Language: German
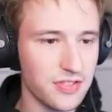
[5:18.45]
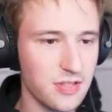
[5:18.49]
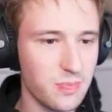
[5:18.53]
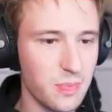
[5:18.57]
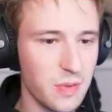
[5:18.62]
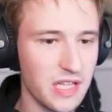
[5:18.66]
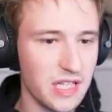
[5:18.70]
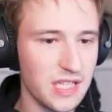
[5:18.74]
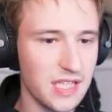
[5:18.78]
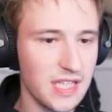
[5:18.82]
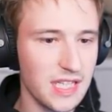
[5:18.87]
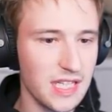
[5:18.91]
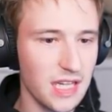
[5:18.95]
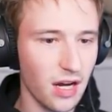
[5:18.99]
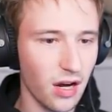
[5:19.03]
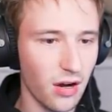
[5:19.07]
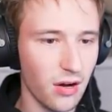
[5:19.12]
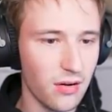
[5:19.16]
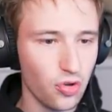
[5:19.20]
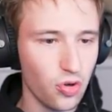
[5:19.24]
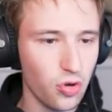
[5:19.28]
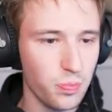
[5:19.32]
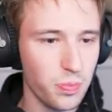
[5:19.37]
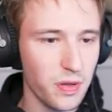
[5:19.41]
Jetzt bin ich hier.
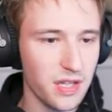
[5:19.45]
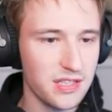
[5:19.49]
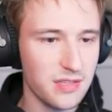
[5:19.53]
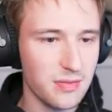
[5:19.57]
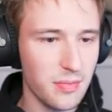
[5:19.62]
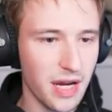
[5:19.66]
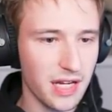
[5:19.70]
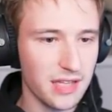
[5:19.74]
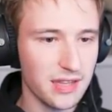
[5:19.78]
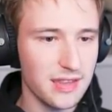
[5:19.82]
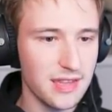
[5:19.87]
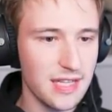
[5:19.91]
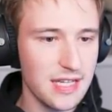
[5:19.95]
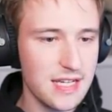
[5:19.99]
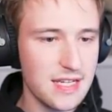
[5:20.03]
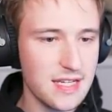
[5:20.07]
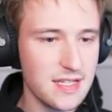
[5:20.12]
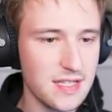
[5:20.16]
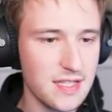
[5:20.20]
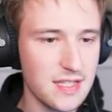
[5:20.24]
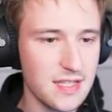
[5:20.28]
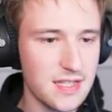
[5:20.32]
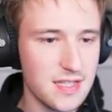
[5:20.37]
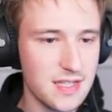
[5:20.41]
Druckplatte macht
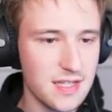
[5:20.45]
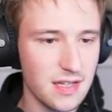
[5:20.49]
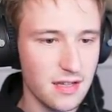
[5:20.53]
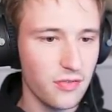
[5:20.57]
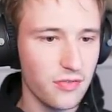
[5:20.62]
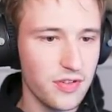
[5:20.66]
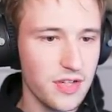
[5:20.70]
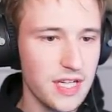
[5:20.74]
nichts.